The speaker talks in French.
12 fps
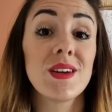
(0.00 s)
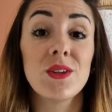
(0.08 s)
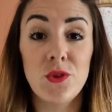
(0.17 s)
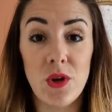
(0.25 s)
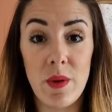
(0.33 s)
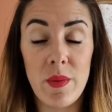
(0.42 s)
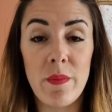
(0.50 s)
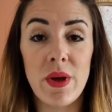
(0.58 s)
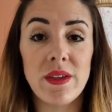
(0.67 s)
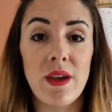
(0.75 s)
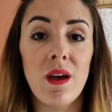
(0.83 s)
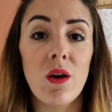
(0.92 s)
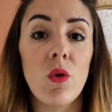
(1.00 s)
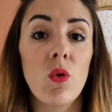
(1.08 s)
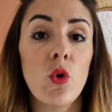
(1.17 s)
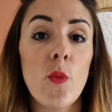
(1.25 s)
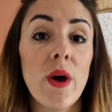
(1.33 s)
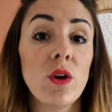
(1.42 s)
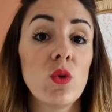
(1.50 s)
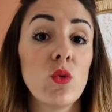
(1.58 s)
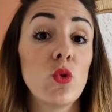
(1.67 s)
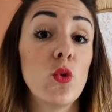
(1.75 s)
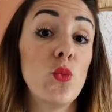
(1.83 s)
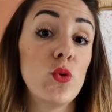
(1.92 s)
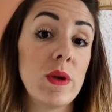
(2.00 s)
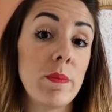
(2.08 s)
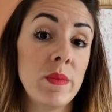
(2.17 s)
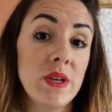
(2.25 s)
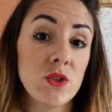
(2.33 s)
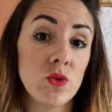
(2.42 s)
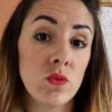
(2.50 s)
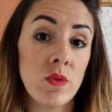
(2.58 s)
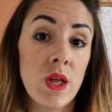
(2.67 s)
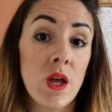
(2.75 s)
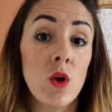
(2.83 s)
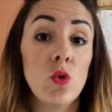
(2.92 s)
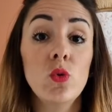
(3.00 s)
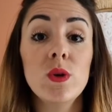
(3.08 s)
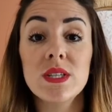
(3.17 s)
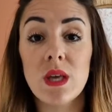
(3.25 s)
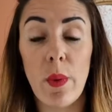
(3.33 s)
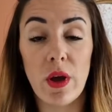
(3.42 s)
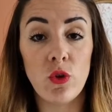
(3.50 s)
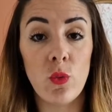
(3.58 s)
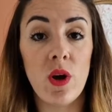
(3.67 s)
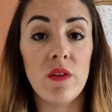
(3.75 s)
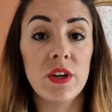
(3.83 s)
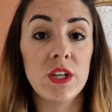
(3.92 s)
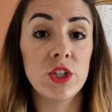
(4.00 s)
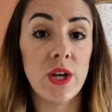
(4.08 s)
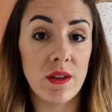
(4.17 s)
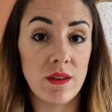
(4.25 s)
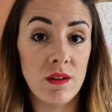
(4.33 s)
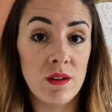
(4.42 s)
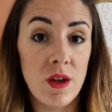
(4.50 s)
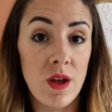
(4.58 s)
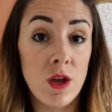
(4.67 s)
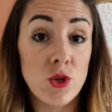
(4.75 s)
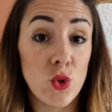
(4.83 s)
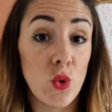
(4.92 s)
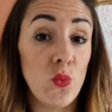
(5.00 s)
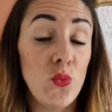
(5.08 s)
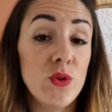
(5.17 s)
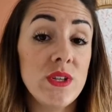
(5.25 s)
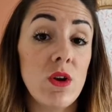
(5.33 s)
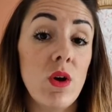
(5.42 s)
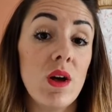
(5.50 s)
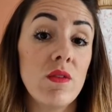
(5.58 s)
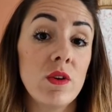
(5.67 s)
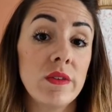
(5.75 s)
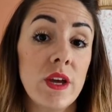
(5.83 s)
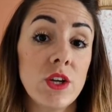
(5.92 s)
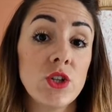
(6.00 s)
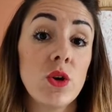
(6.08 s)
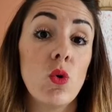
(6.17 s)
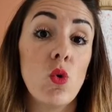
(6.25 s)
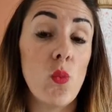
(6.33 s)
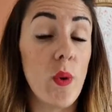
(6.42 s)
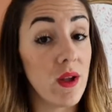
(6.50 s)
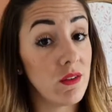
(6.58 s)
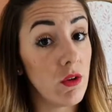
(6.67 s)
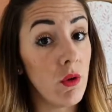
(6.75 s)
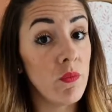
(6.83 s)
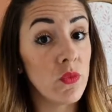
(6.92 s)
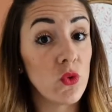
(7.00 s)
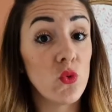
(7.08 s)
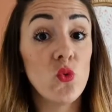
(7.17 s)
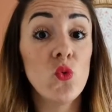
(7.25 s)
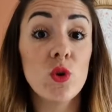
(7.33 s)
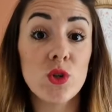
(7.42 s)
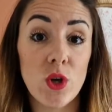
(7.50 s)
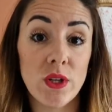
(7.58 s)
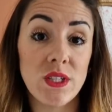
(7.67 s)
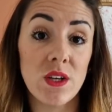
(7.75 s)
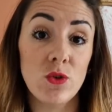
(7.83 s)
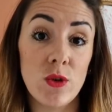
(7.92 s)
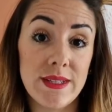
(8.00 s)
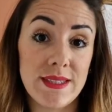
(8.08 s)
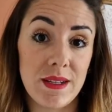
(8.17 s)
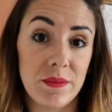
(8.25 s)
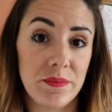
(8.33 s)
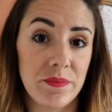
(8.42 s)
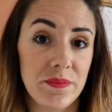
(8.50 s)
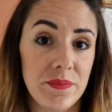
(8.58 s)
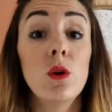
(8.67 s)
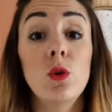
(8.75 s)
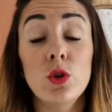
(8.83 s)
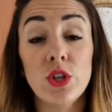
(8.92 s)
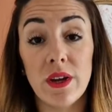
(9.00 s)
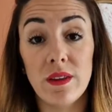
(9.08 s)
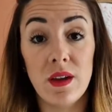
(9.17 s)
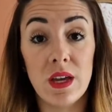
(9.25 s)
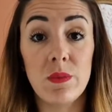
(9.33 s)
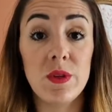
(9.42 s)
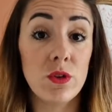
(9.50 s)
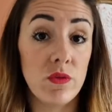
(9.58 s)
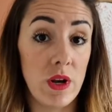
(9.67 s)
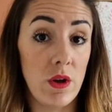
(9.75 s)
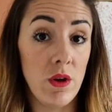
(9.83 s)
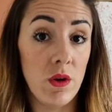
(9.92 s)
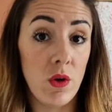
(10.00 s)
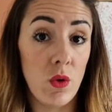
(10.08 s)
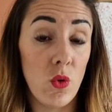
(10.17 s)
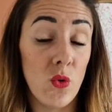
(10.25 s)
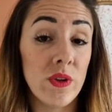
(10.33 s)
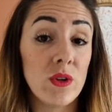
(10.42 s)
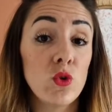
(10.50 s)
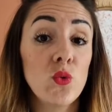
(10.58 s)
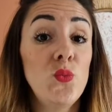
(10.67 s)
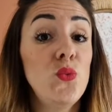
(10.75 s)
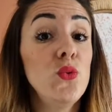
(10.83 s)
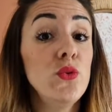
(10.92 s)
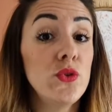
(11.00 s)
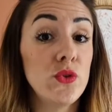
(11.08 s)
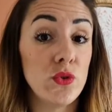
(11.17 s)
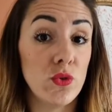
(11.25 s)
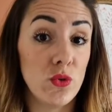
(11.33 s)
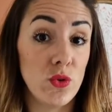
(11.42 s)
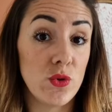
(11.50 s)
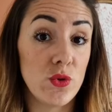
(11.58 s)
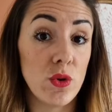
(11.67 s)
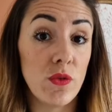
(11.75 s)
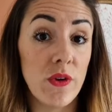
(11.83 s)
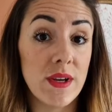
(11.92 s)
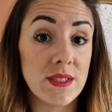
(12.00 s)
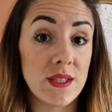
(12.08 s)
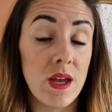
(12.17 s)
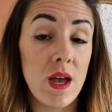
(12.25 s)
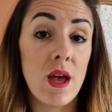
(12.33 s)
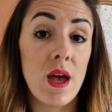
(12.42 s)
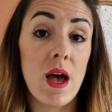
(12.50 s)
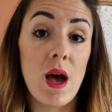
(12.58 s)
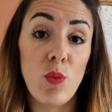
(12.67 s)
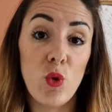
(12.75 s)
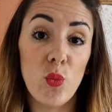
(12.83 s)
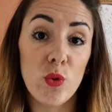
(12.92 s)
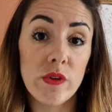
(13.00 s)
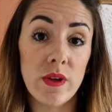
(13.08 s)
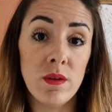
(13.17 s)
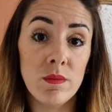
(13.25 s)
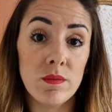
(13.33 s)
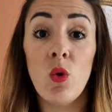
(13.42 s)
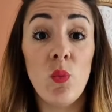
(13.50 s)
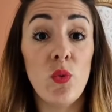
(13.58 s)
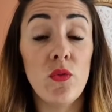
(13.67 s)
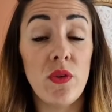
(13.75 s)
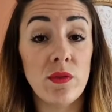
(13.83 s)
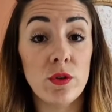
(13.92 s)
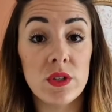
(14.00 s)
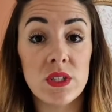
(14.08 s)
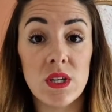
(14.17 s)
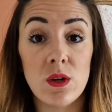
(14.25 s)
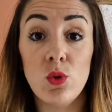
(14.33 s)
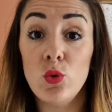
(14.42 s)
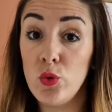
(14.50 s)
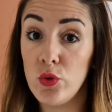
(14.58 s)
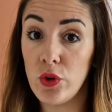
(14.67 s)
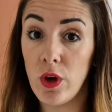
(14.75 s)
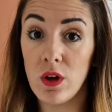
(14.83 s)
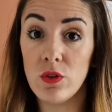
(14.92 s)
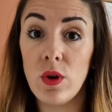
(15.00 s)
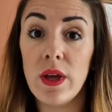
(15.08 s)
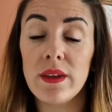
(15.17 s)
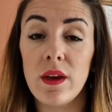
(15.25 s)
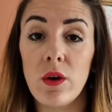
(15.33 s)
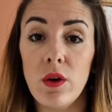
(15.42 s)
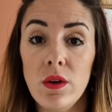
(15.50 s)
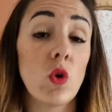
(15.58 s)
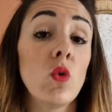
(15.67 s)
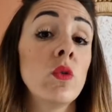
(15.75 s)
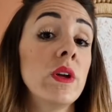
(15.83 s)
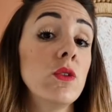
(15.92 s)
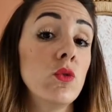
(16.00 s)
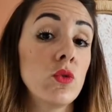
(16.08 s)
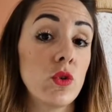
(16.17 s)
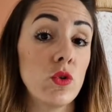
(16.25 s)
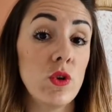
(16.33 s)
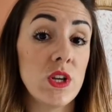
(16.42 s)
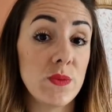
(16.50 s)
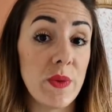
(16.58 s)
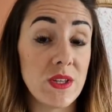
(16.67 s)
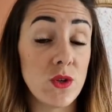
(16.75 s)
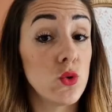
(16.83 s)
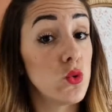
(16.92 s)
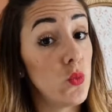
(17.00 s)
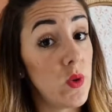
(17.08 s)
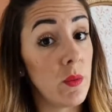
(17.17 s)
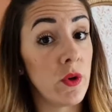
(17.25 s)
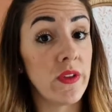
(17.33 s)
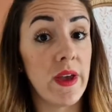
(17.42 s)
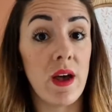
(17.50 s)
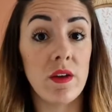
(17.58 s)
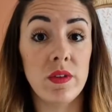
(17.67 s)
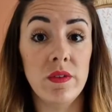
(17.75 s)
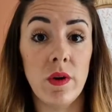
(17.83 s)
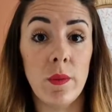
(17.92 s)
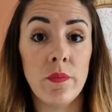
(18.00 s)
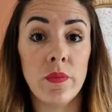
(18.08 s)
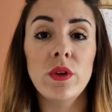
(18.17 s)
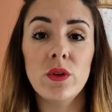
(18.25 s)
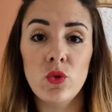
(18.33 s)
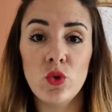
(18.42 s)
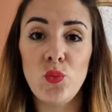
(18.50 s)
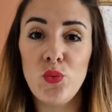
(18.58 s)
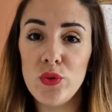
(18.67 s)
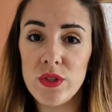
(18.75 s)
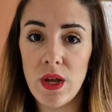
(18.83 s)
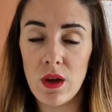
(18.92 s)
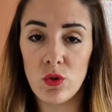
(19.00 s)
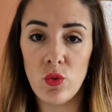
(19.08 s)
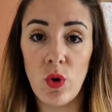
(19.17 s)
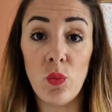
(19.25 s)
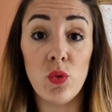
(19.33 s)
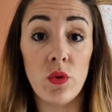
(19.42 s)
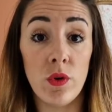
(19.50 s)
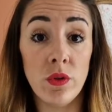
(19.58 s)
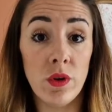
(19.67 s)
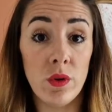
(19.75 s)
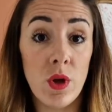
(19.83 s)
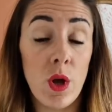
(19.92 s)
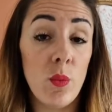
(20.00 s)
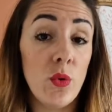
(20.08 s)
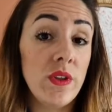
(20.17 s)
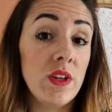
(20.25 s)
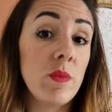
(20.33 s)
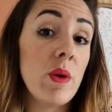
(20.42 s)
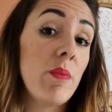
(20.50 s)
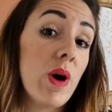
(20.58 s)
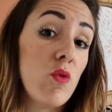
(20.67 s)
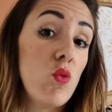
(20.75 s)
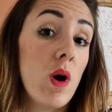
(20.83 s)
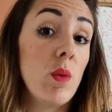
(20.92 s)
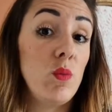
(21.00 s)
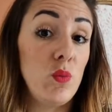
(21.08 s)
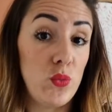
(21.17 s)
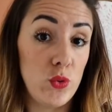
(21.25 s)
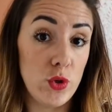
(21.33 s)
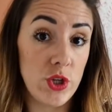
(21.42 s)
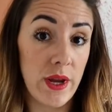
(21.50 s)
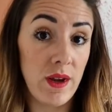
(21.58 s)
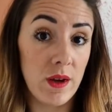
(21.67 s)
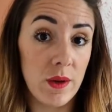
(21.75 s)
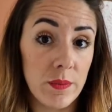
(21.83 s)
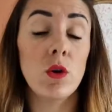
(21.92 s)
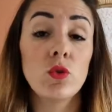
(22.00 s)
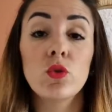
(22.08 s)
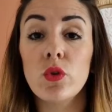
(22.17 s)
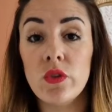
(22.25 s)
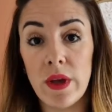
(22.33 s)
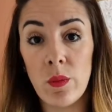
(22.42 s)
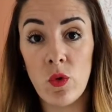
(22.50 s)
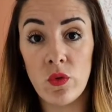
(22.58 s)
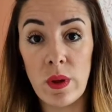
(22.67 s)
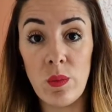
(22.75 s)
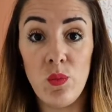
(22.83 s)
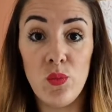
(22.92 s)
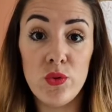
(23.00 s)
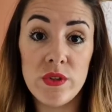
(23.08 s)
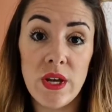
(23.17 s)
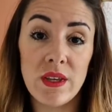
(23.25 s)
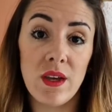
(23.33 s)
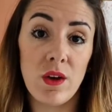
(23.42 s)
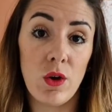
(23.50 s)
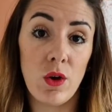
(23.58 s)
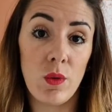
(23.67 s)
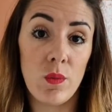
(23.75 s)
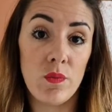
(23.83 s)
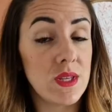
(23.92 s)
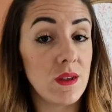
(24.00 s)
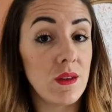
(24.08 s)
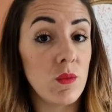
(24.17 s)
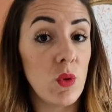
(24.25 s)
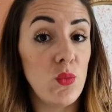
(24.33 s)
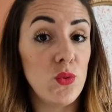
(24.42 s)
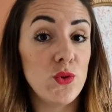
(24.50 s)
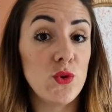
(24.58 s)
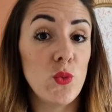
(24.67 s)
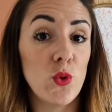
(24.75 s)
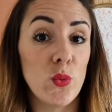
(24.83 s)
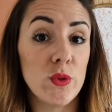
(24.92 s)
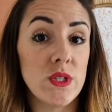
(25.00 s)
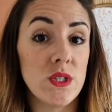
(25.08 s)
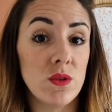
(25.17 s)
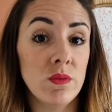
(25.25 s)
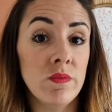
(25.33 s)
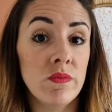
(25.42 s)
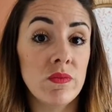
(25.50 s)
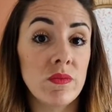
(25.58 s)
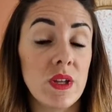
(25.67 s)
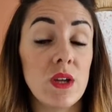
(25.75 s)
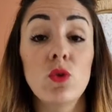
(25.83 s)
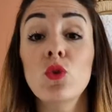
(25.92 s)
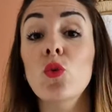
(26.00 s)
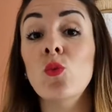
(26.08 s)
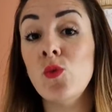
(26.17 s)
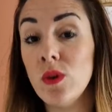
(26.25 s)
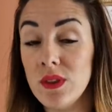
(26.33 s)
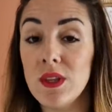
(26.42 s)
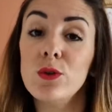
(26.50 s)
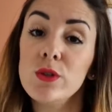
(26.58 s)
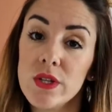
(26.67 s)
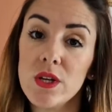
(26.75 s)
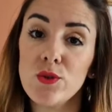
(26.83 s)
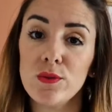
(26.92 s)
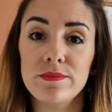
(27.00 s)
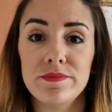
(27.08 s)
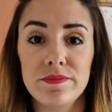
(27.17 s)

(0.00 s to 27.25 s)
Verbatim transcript: De la même manière, on remarque que pour les maisons ou les appartements avec jardin seront plus à leur avantage au printemps ou au sortir de l'été. Le jardin est mis en valeur, on a donc plus de surface à proposer. On peut favoriser le coup de cœur de l'acquéreur. On a donc de l'espace supplémentaire à vivre. On a donc plus d'arguments pour vendre, peut-être même parfois plus cher. En d'autres termes, on a plus d'acquéreurs, certainement plus de propositions et donc moins de négociations.